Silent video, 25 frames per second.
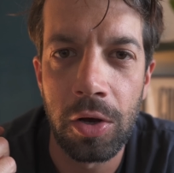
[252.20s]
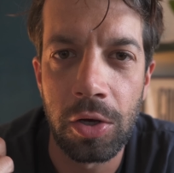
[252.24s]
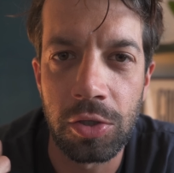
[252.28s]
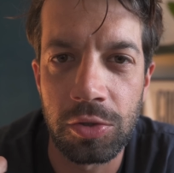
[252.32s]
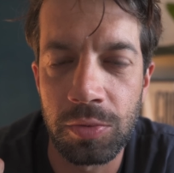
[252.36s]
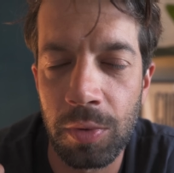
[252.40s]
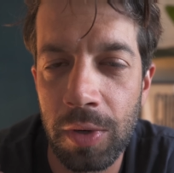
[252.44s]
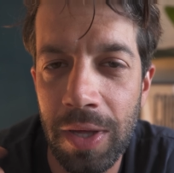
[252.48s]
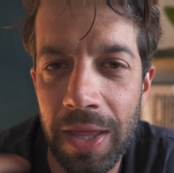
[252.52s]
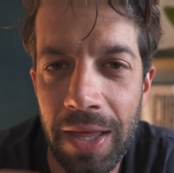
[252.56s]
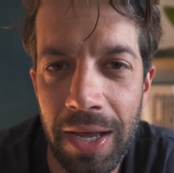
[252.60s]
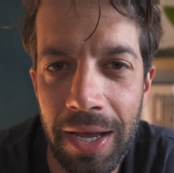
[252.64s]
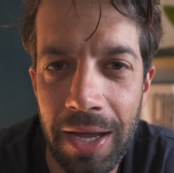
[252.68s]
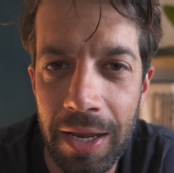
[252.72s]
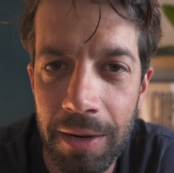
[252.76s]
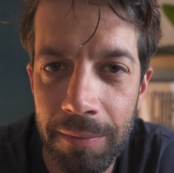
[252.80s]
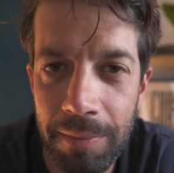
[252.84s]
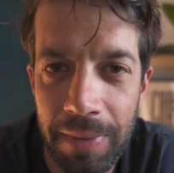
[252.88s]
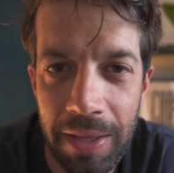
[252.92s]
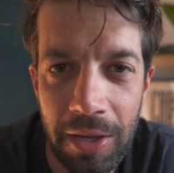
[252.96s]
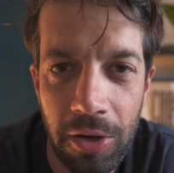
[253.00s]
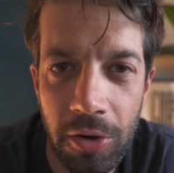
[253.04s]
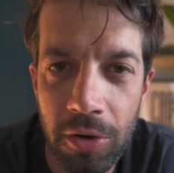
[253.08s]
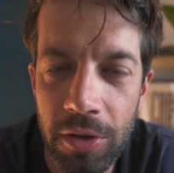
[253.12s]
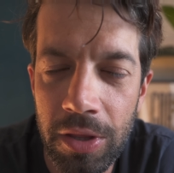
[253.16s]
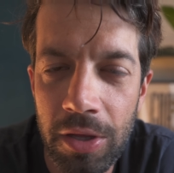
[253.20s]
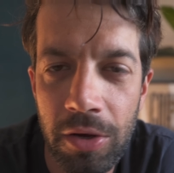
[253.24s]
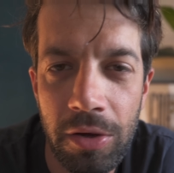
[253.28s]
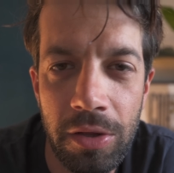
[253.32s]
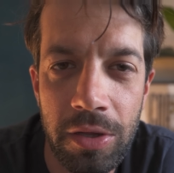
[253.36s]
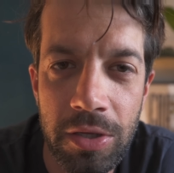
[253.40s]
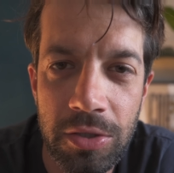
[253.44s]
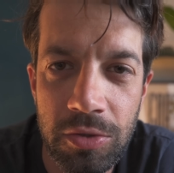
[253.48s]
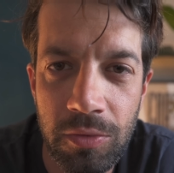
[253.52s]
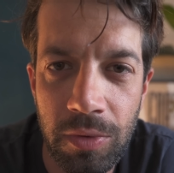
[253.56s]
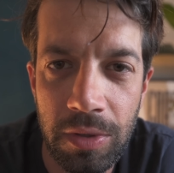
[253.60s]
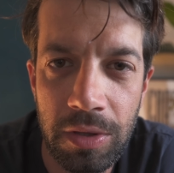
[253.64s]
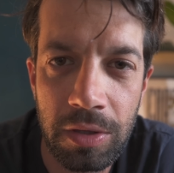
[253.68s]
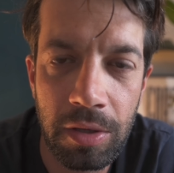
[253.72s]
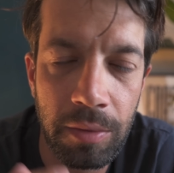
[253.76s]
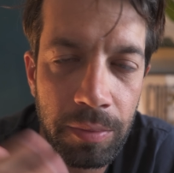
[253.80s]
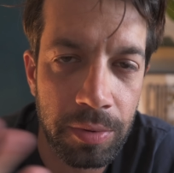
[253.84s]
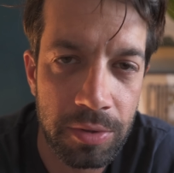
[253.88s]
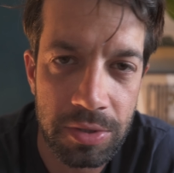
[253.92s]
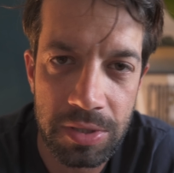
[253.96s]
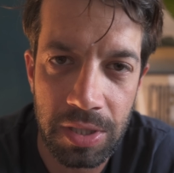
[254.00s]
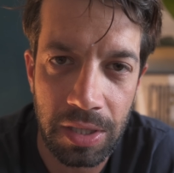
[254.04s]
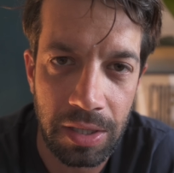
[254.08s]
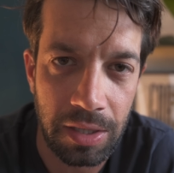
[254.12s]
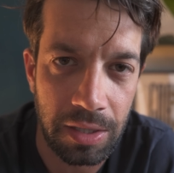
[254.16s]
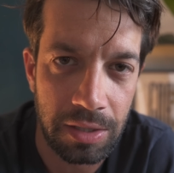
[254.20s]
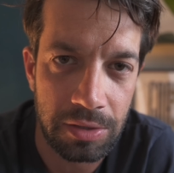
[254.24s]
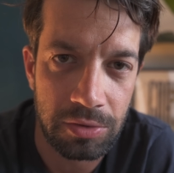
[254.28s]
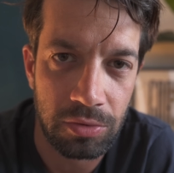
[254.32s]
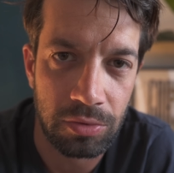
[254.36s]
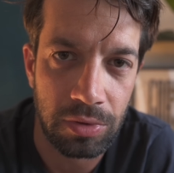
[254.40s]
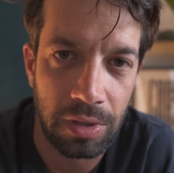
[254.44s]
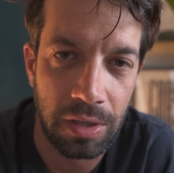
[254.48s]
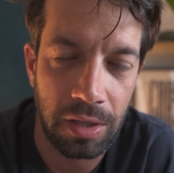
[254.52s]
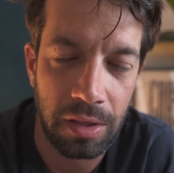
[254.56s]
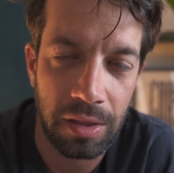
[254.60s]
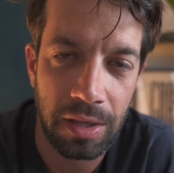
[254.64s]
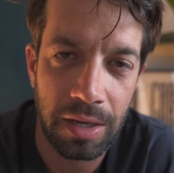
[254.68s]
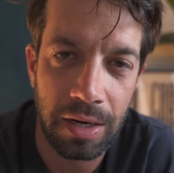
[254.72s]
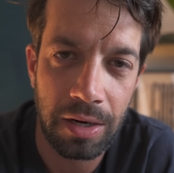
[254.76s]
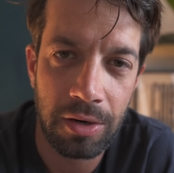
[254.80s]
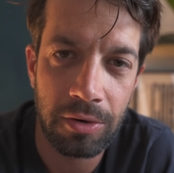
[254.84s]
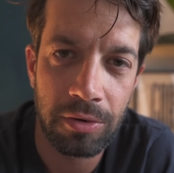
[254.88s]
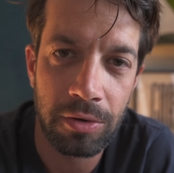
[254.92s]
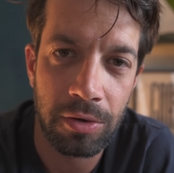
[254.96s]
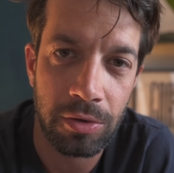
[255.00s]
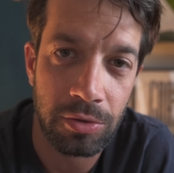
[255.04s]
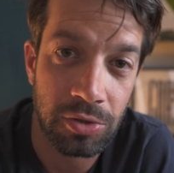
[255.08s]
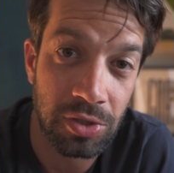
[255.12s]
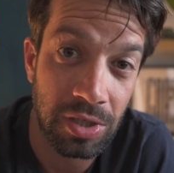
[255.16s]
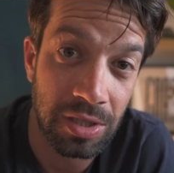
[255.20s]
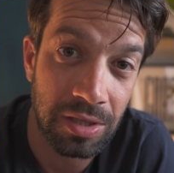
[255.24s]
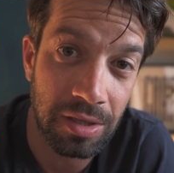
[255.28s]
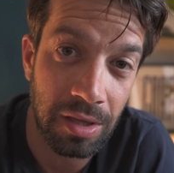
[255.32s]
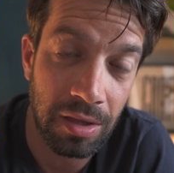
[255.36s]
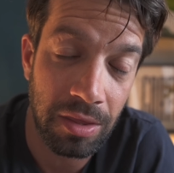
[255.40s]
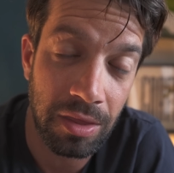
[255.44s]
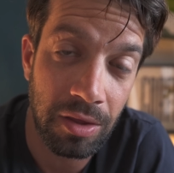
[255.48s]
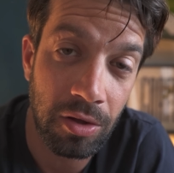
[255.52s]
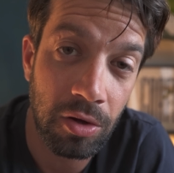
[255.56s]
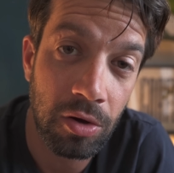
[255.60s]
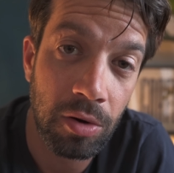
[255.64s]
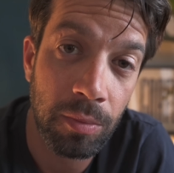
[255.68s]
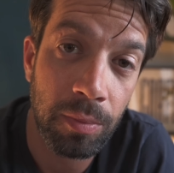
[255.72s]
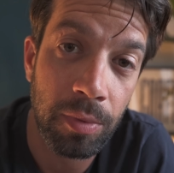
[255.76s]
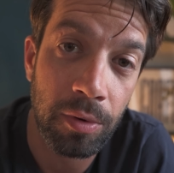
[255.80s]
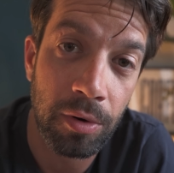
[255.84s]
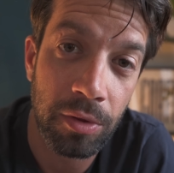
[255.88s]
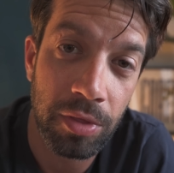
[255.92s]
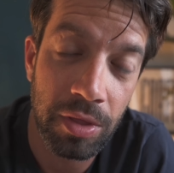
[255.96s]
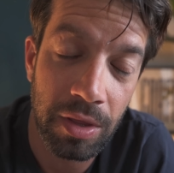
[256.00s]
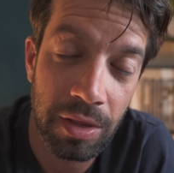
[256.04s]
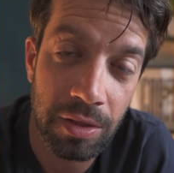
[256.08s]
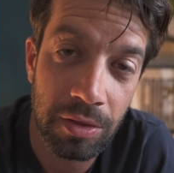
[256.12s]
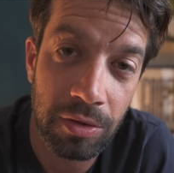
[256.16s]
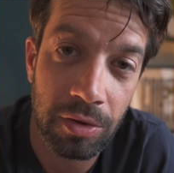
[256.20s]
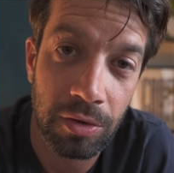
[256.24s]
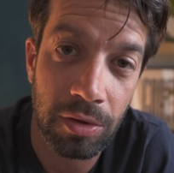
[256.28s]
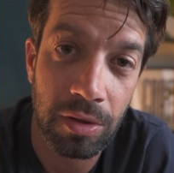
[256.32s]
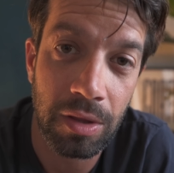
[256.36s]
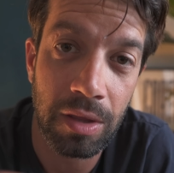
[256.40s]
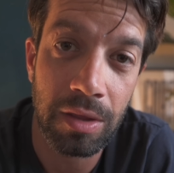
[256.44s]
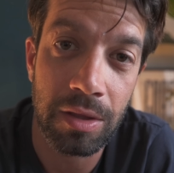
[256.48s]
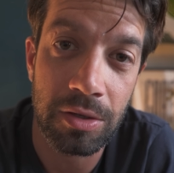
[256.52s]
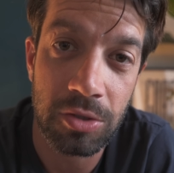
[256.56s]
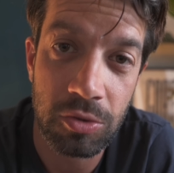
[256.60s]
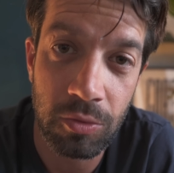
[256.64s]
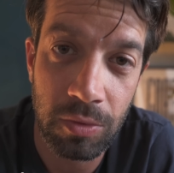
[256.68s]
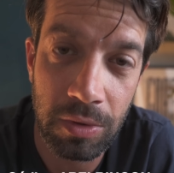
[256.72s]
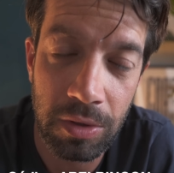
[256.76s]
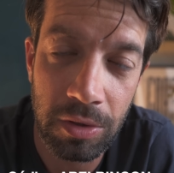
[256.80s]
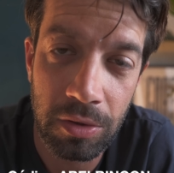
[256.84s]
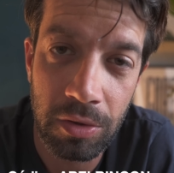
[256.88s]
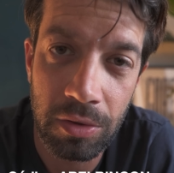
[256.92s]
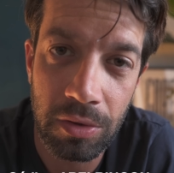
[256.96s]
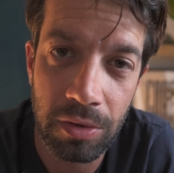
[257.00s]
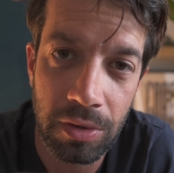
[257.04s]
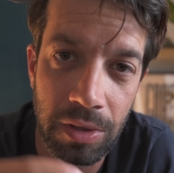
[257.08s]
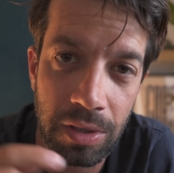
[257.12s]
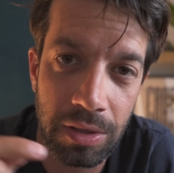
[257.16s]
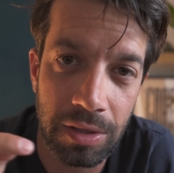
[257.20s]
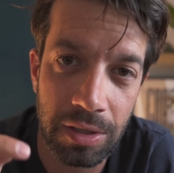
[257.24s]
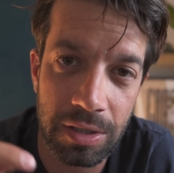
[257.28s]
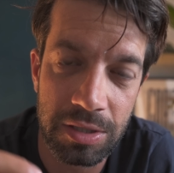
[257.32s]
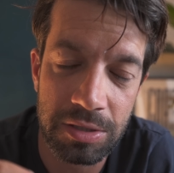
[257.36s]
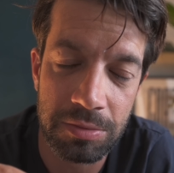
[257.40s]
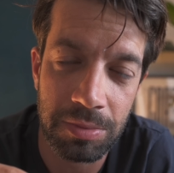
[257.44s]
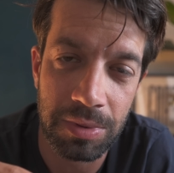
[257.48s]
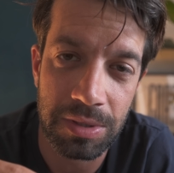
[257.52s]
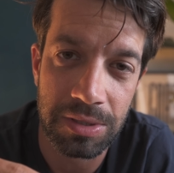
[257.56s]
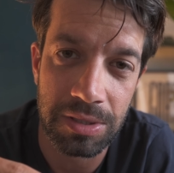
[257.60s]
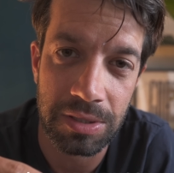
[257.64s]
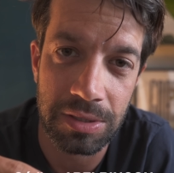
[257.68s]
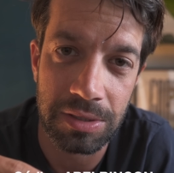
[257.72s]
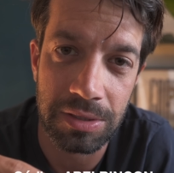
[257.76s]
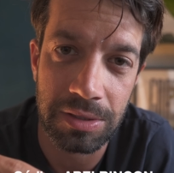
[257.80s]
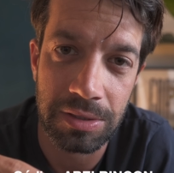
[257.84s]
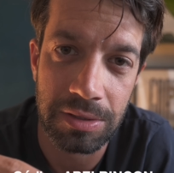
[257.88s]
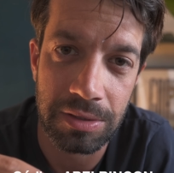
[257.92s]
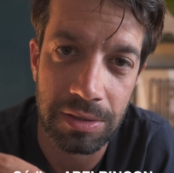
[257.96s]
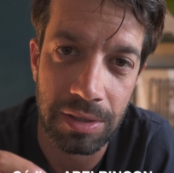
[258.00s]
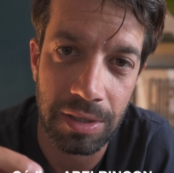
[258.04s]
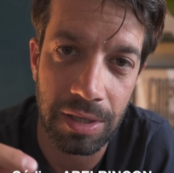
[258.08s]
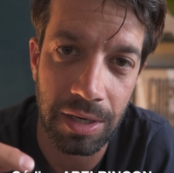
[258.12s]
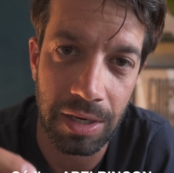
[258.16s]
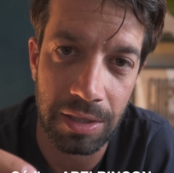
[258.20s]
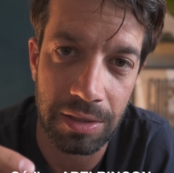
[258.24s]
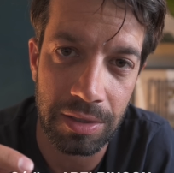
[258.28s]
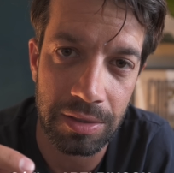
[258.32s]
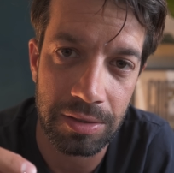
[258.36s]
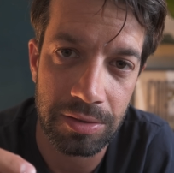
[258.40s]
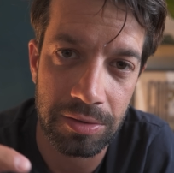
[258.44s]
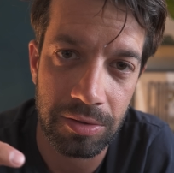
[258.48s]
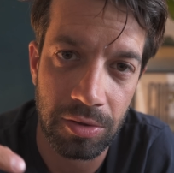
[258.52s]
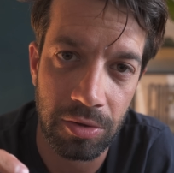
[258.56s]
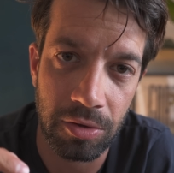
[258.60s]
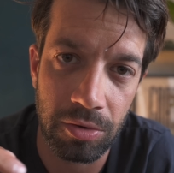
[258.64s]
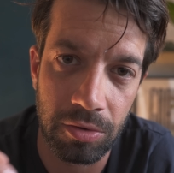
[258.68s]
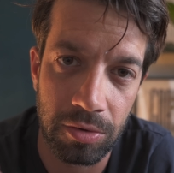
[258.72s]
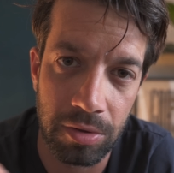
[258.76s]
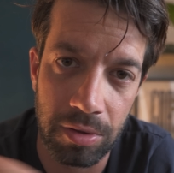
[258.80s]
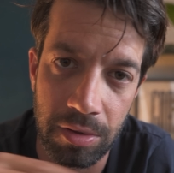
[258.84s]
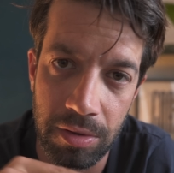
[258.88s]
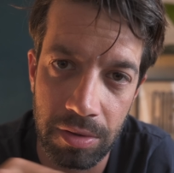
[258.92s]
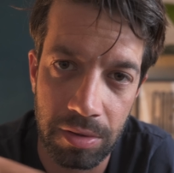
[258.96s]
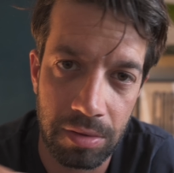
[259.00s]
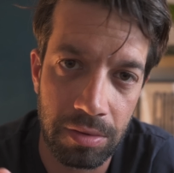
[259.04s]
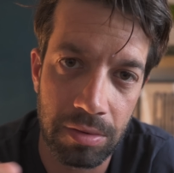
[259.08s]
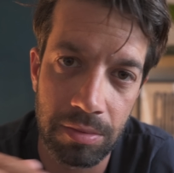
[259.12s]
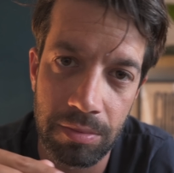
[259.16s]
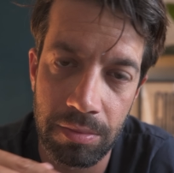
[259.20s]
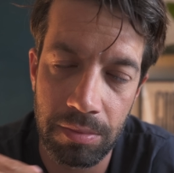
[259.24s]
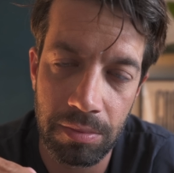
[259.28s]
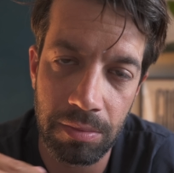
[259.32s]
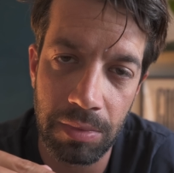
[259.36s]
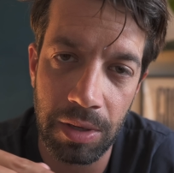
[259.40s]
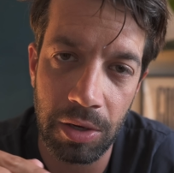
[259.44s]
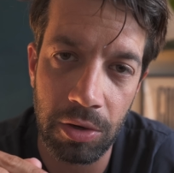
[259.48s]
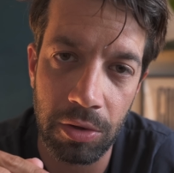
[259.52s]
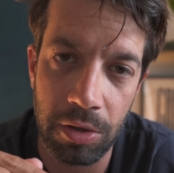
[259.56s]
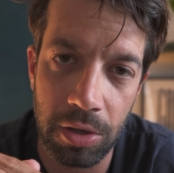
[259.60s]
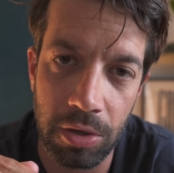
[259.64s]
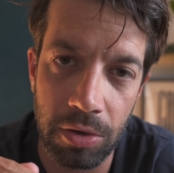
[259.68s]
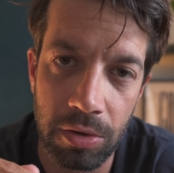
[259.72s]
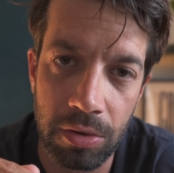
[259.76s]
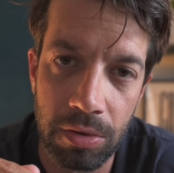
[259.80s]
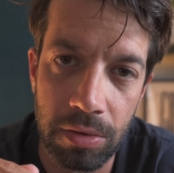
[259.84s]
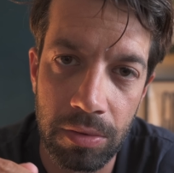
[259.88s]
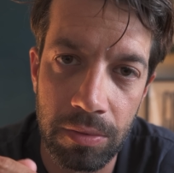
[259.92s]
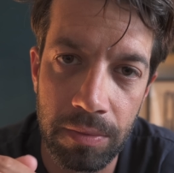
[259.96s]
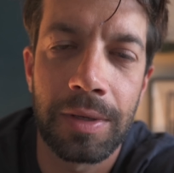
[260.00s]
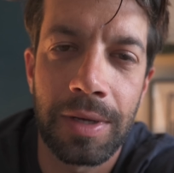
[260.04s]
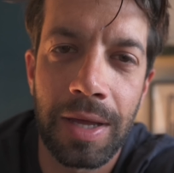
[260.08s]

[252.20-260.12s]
Os voy a dejar mi código de descuento por si queréis utilizarlo, 85% de descuento y 3 meses gratis con mi código.